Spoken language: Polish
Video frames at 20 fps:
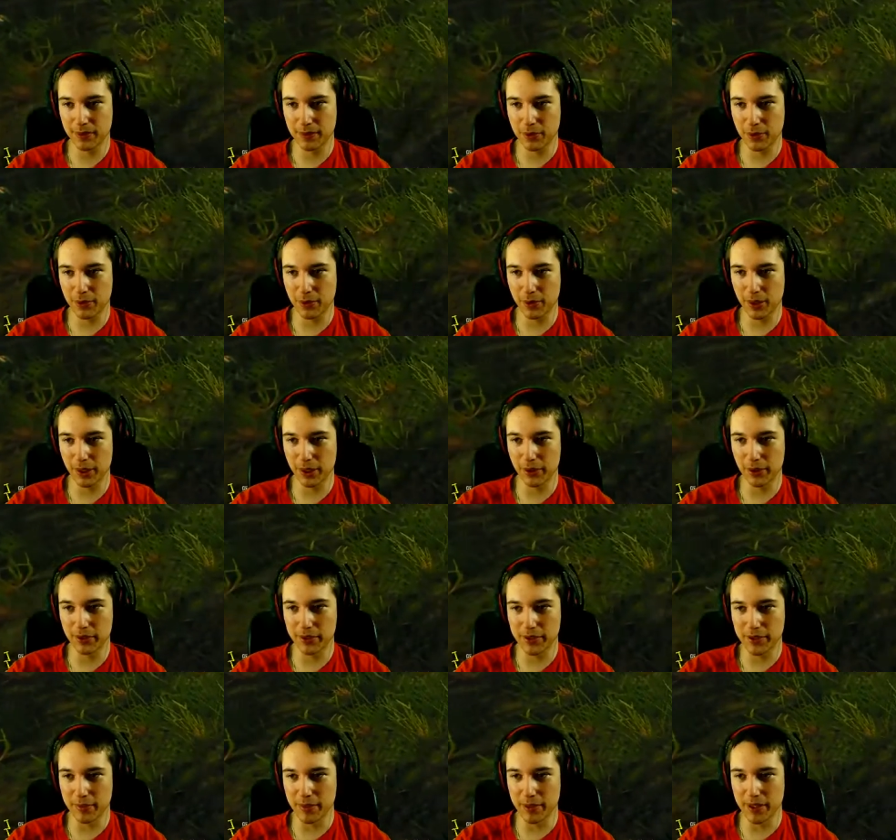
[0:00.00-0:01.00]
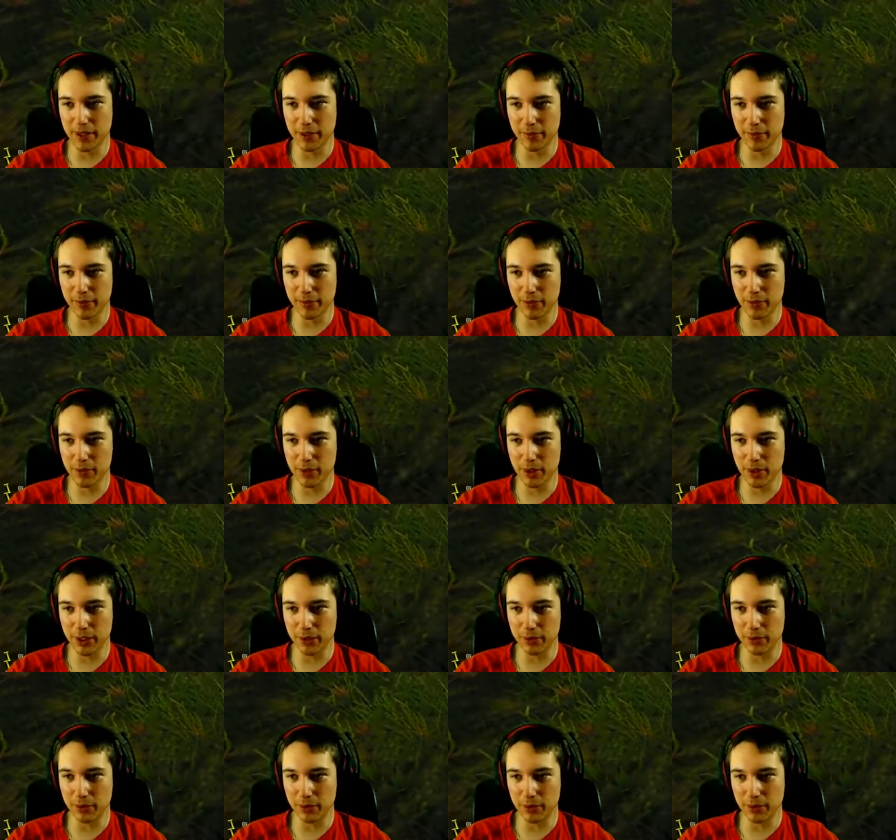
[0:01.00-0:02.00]
Tu jagody zbieram. Dużo
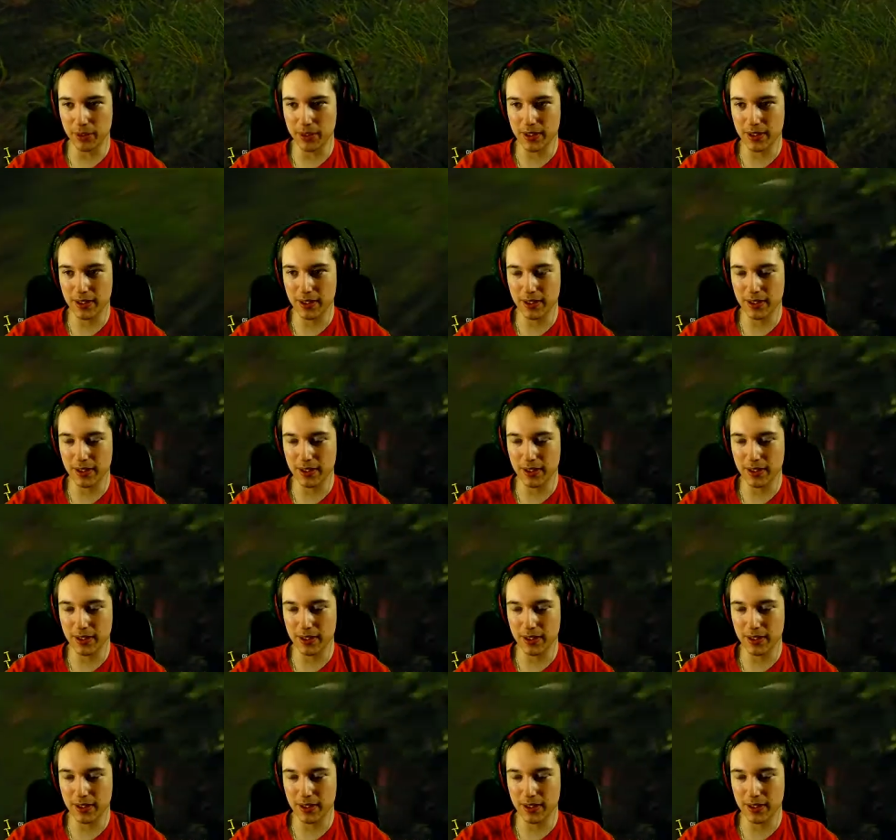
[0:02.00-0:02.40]
jagód tu jest.